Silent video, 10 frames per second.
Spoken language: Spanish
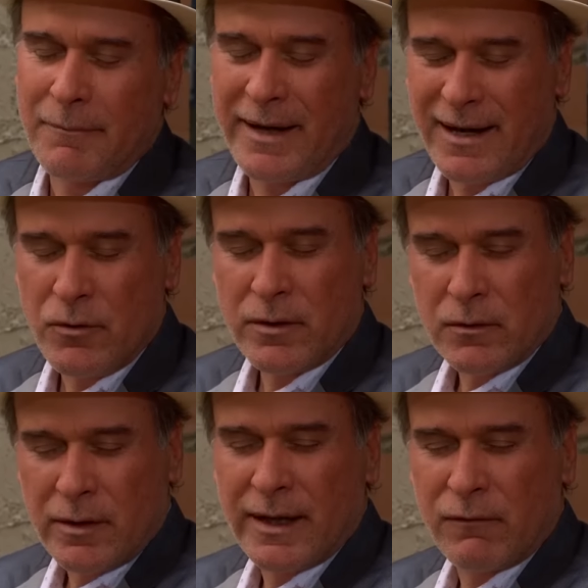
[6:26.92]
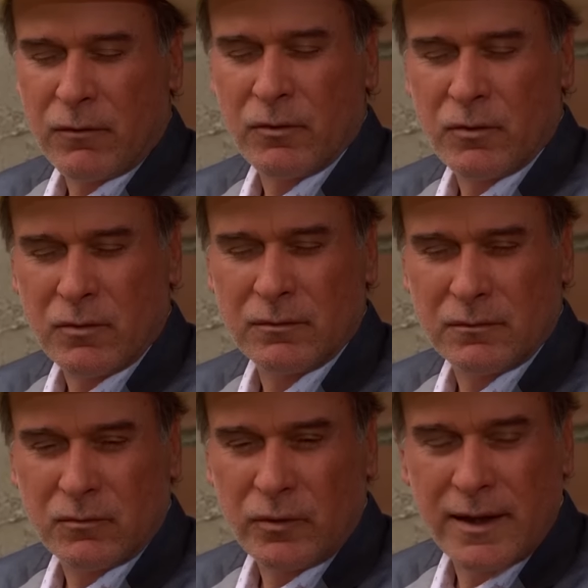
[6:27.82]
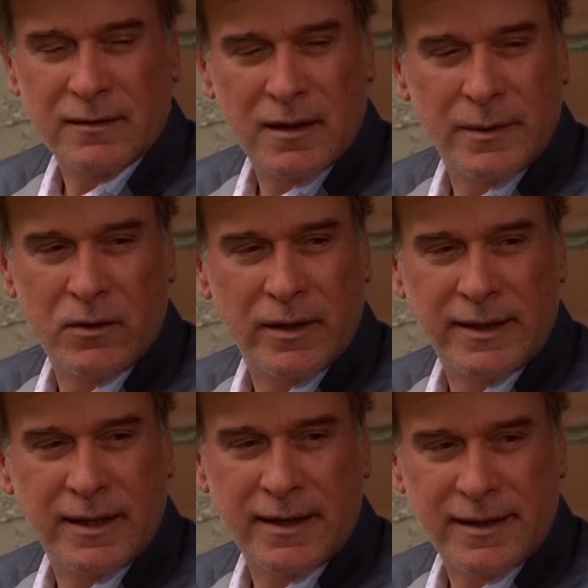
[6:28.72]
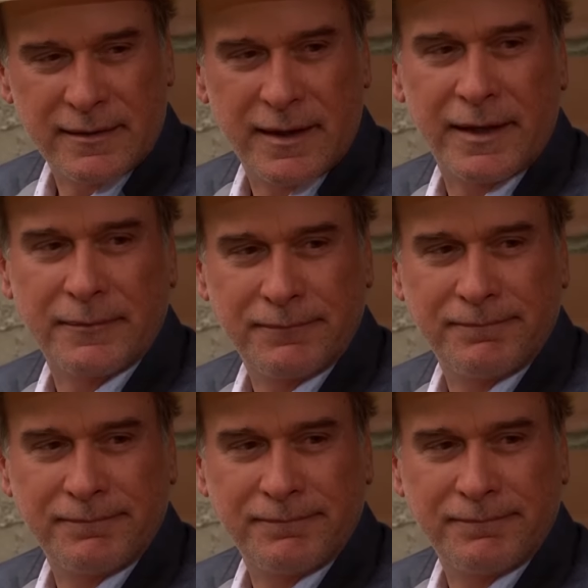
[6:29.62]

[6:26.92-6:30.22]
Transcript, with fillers: Mira, yo creo que en el fondo tú ya sabes lo que tienes que hacer.